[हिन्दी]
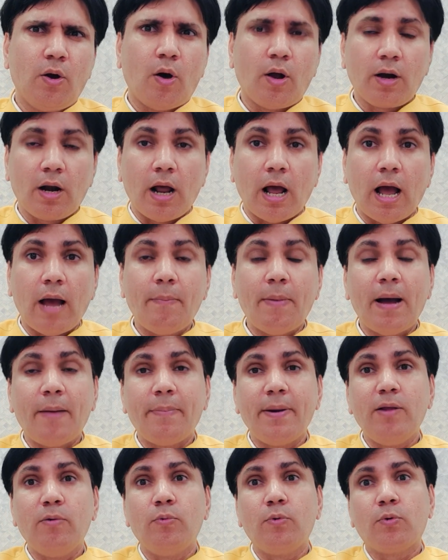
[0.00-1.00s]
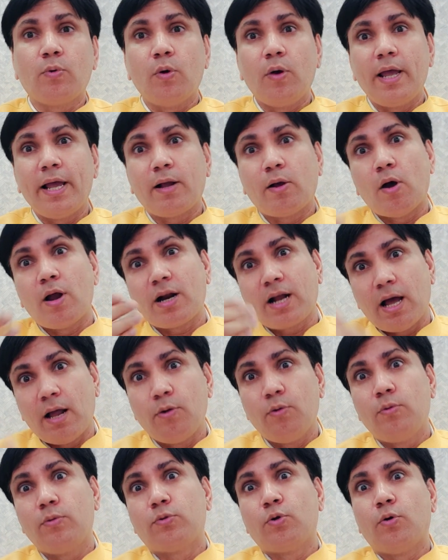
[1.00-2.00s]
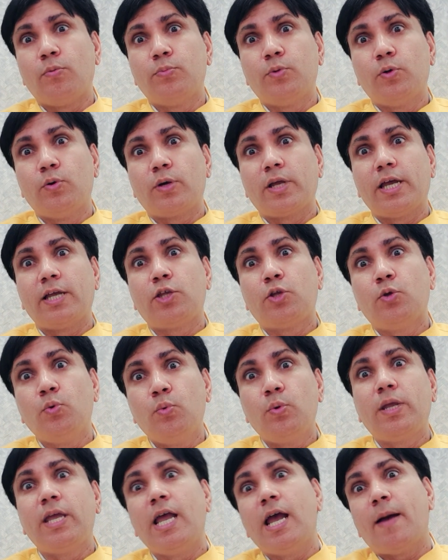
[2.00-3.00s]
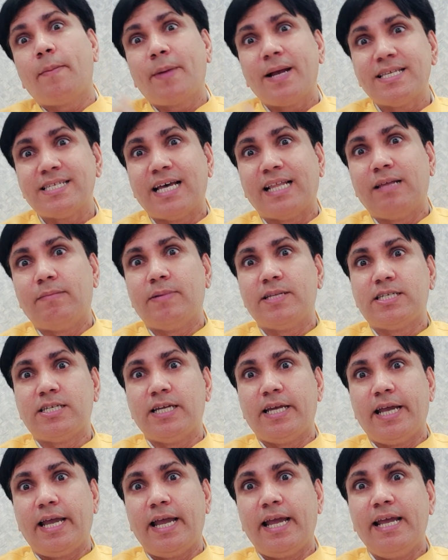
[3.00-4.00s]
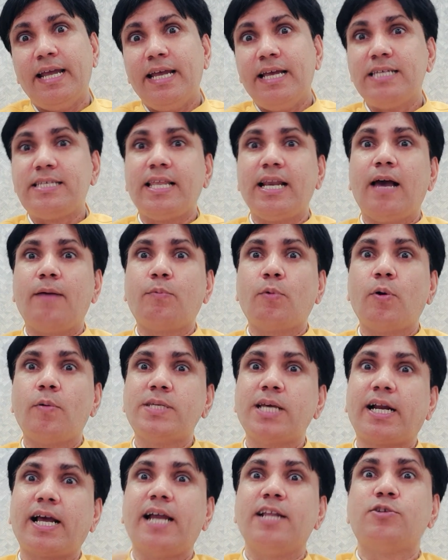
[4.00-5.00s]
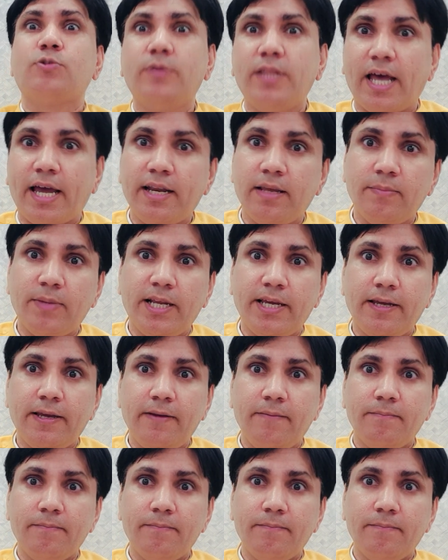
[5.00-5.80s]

और अब आपने उनको एक और कानून थोप दो कि क्योंकि आपके ज़्यादा बच्चे हैं इसलिए आपको अब सरकारी सुविधाएं नहीं मिलेंगी